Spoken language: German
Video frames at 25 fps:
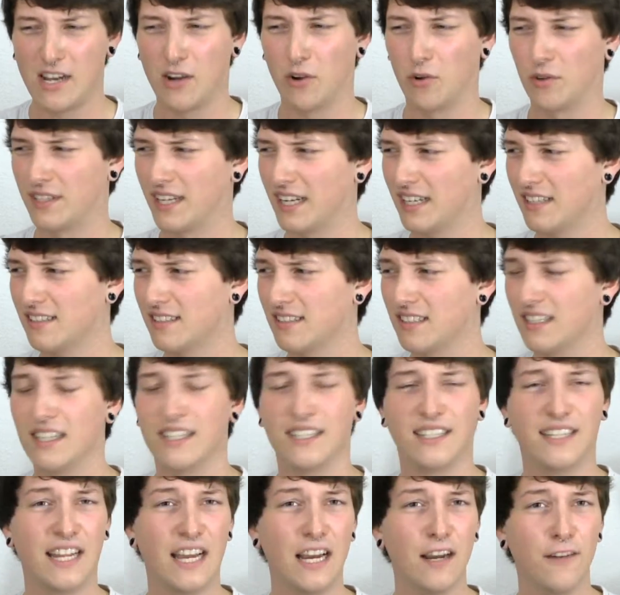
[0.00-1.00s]
Und das
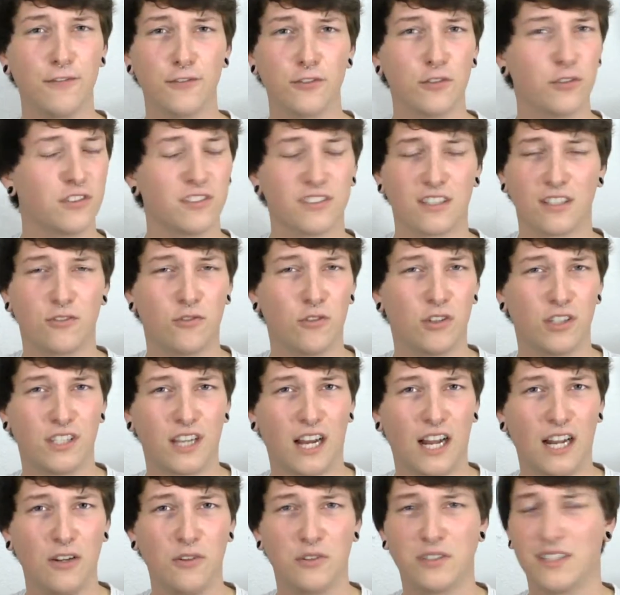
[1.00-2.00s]
nervt uns
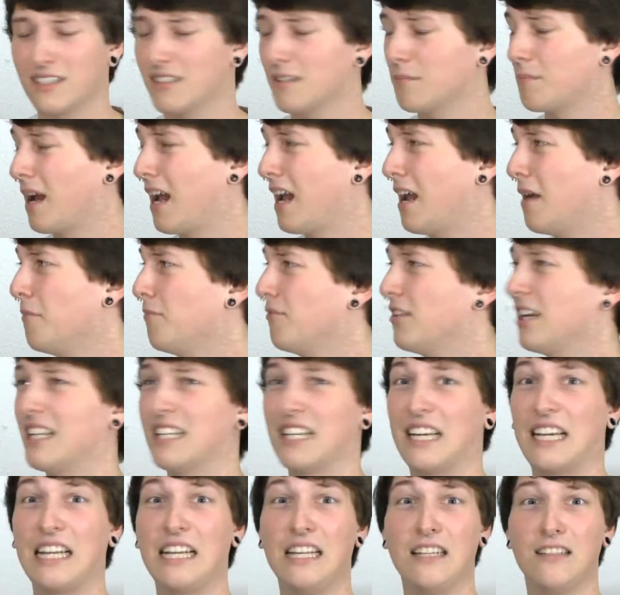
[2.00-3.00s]
natürlich alle und deshalb haben wir
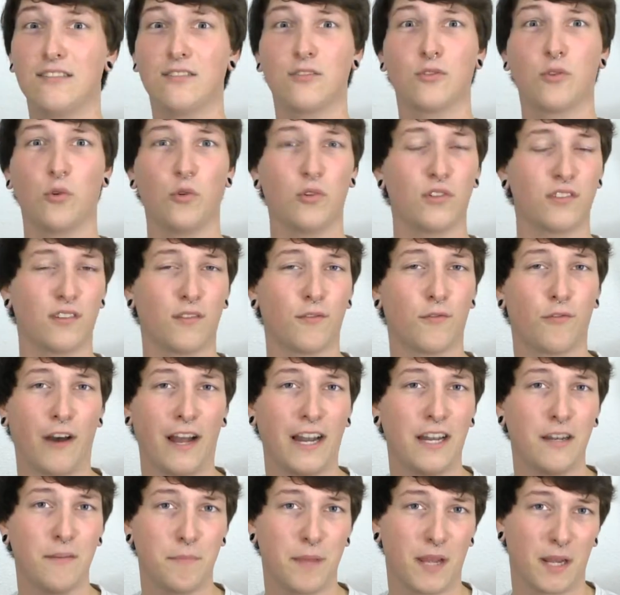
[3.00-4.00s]
einen riesengroßen
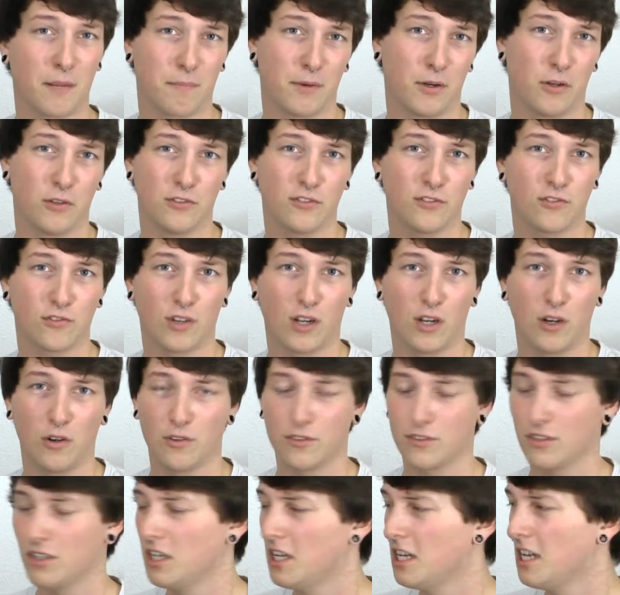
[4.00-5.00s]
Pfandberg bei uns zu
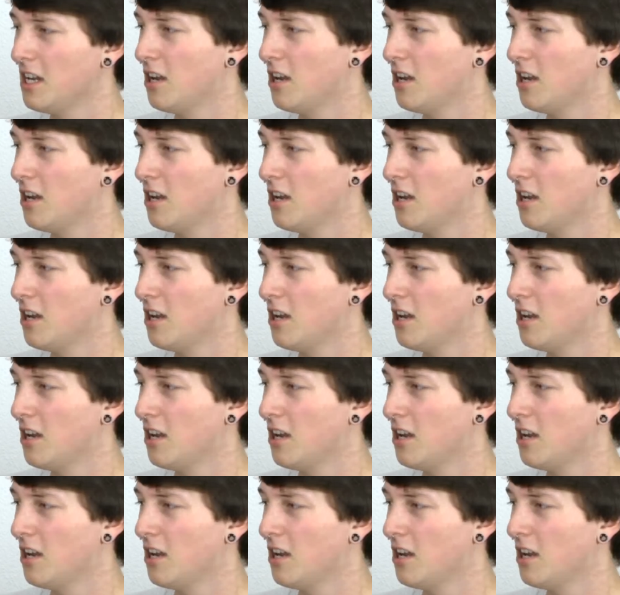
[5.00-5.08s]
Hause